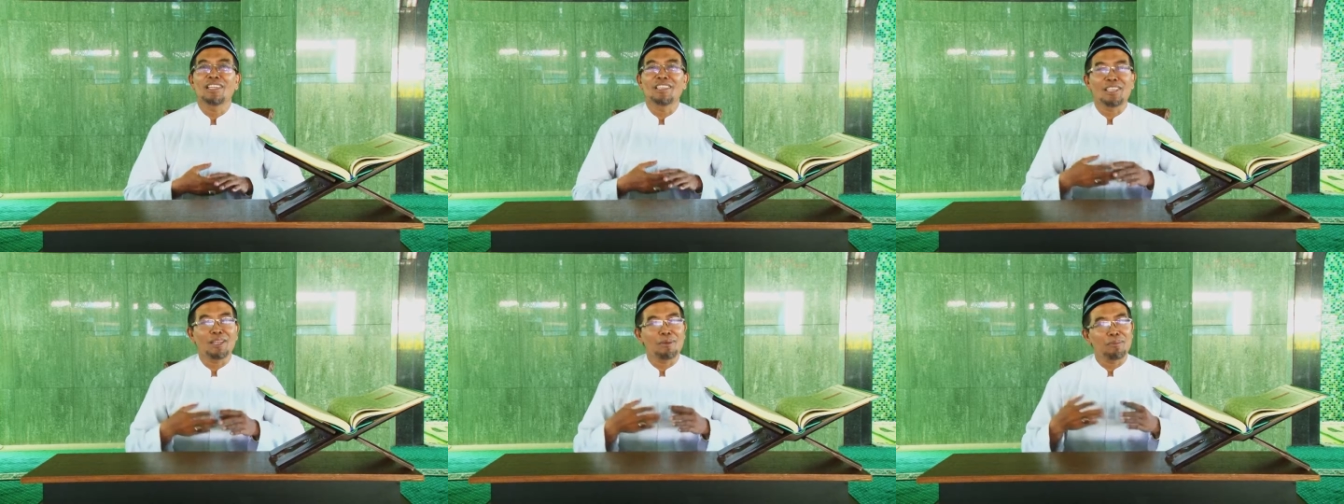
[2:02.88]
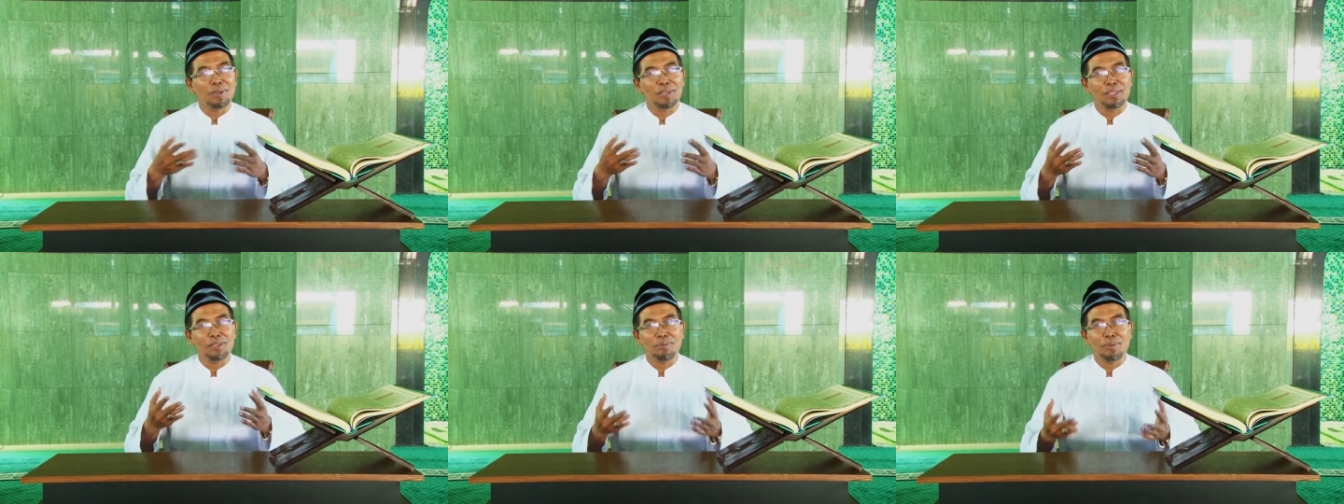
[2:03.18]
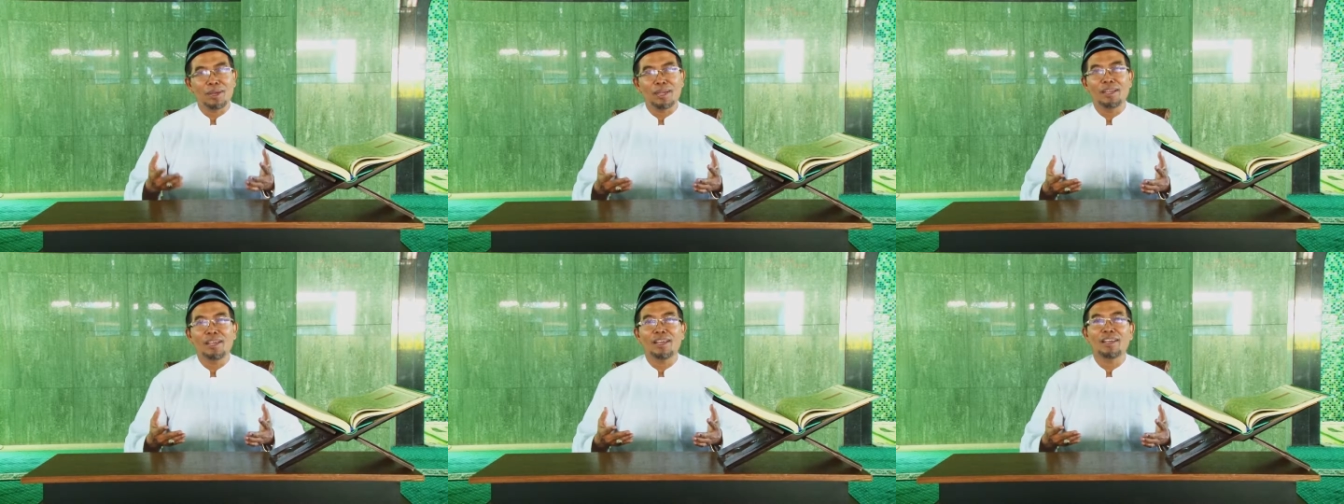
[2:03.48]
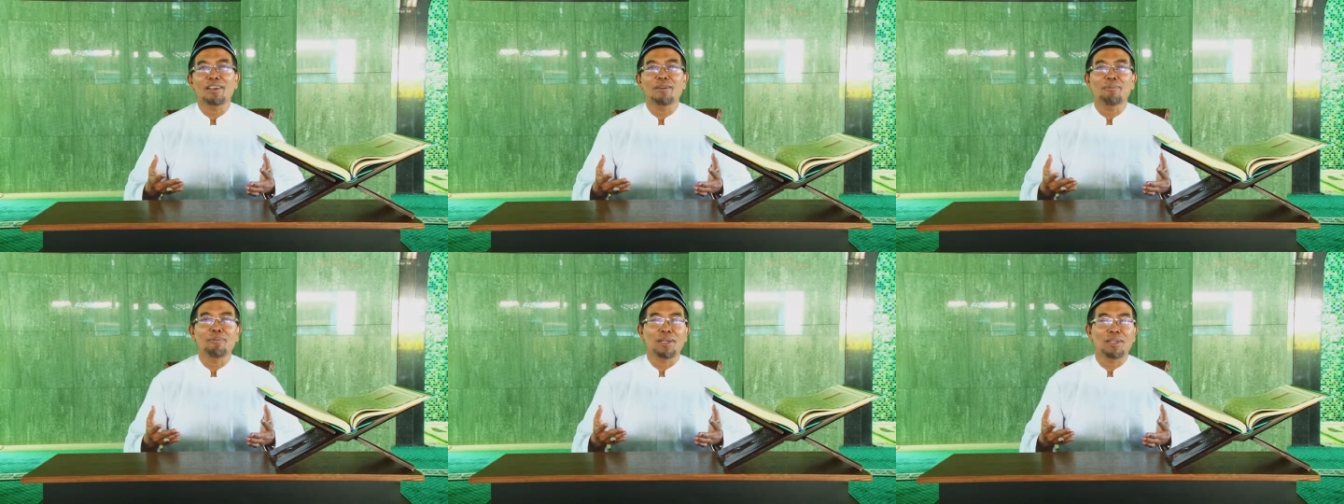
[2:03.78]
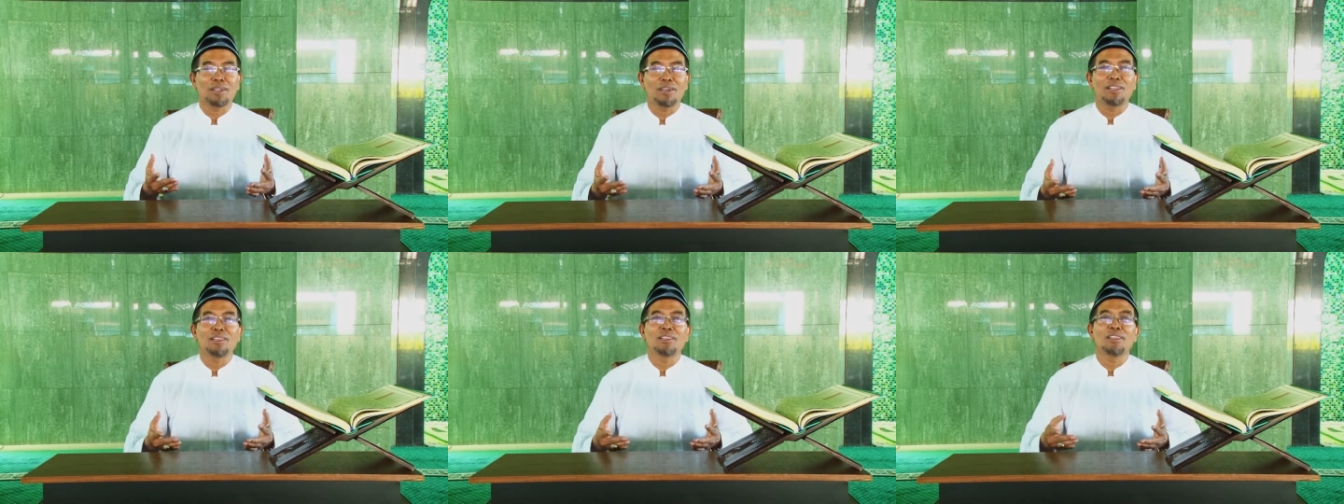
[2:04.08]
kita beribadah
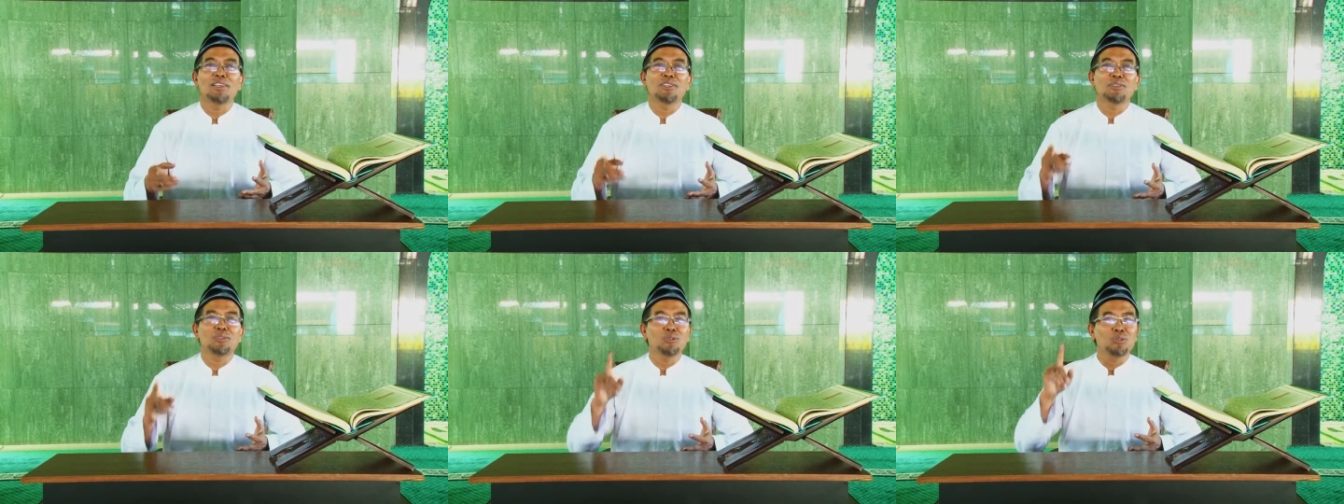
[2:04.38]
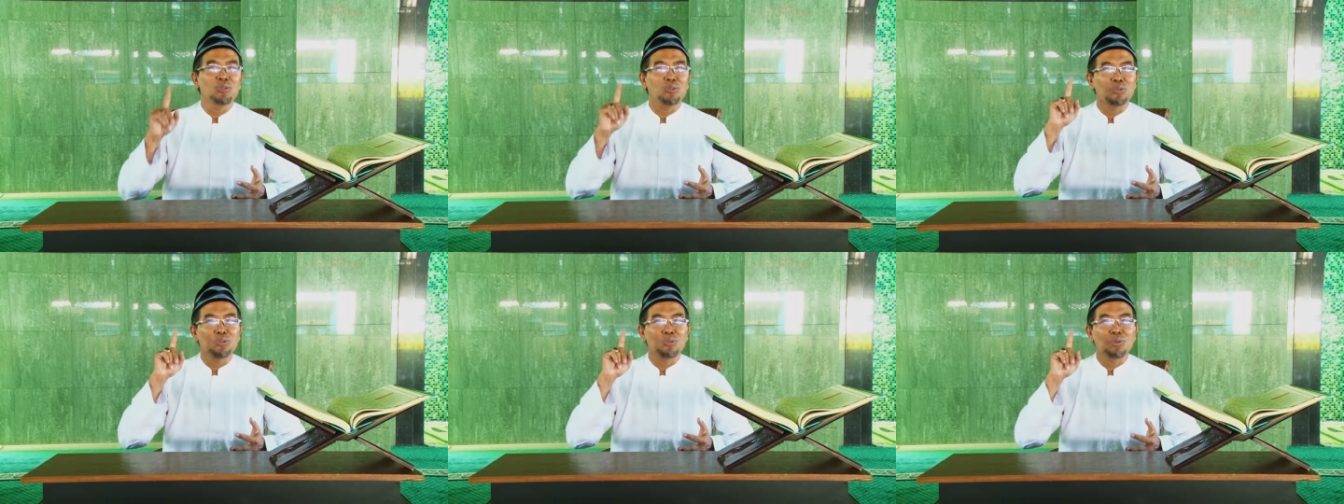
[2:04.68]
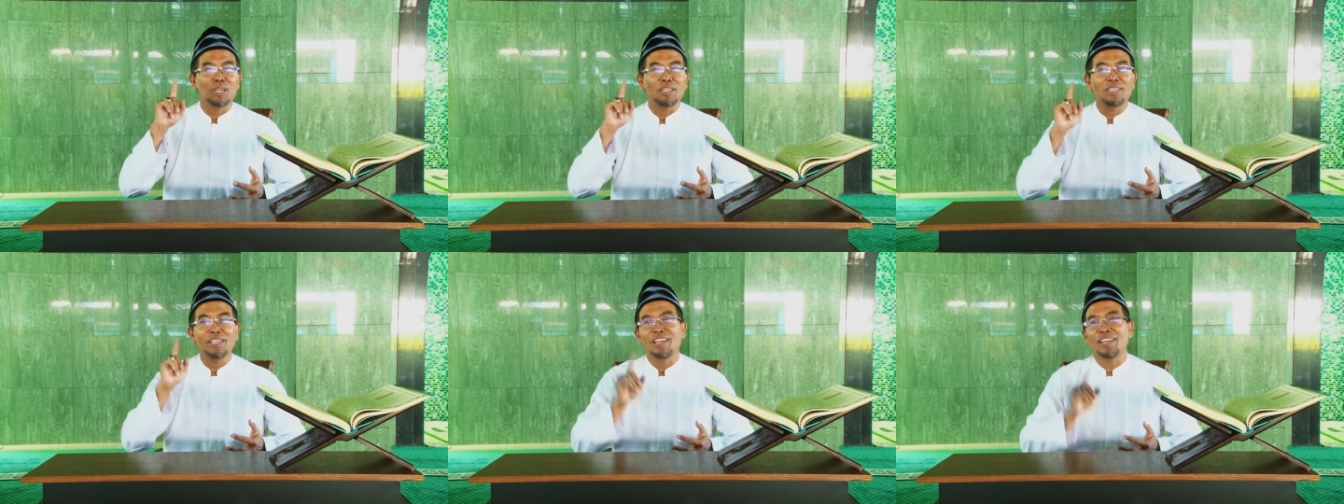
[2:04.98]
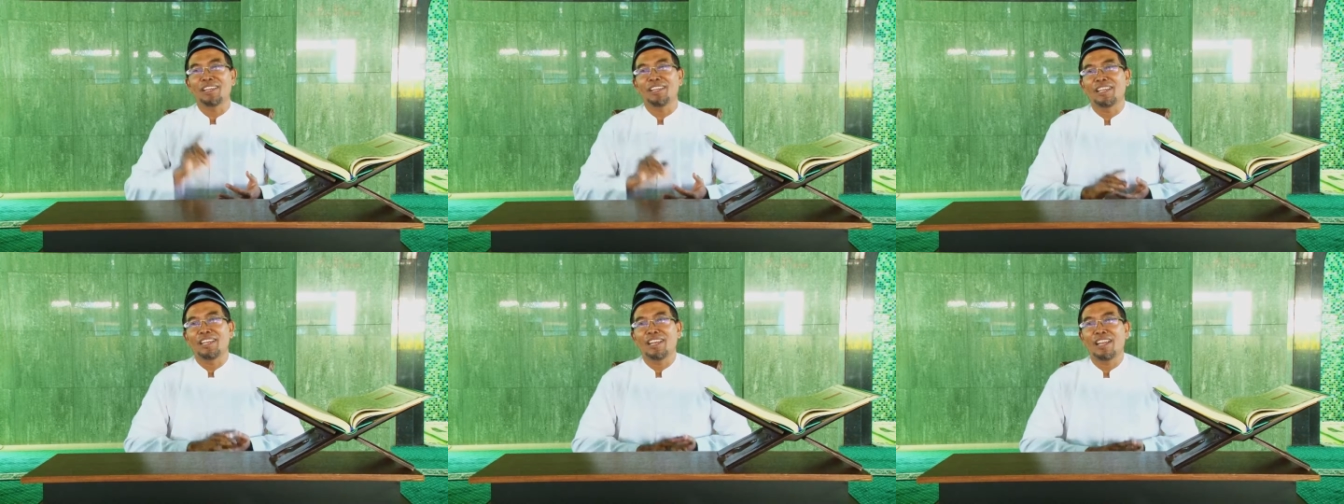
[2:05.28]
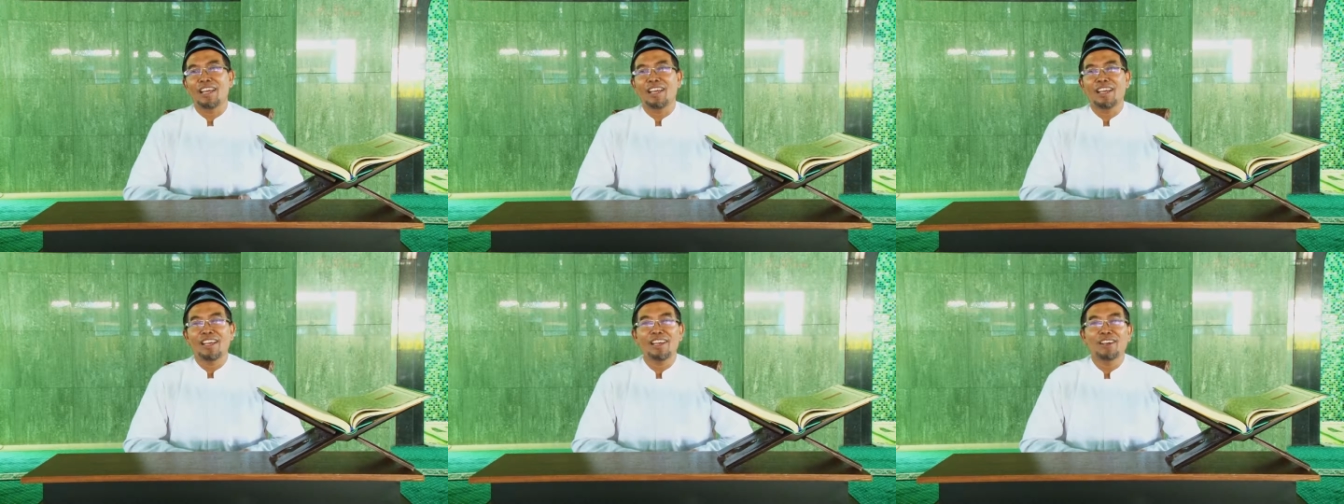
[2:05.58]
kepada Allah itu tujuannya
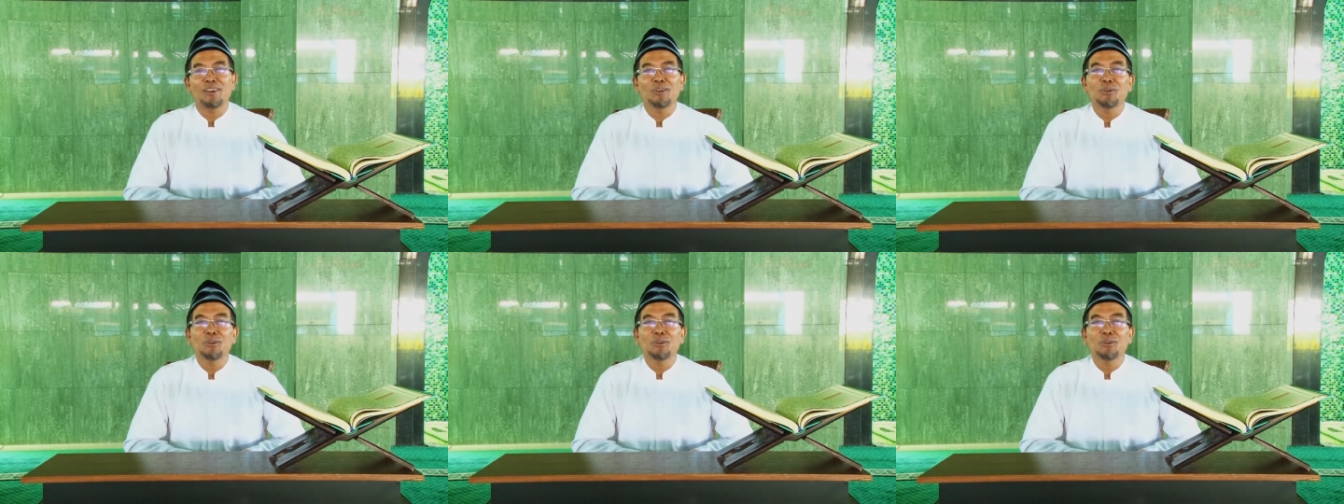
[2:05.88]
adalah